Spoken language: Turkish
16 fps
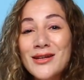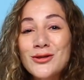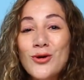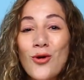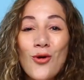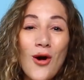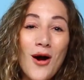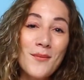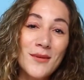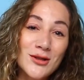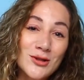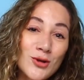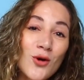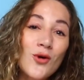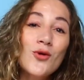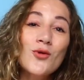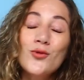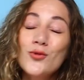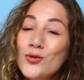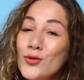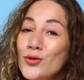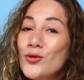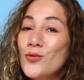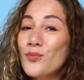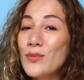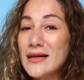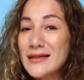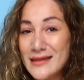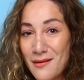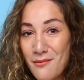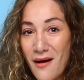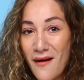çok ama çok uygun bir
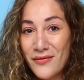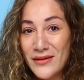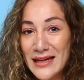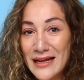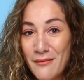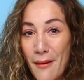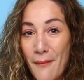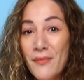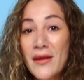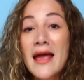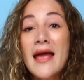zaman dilimi.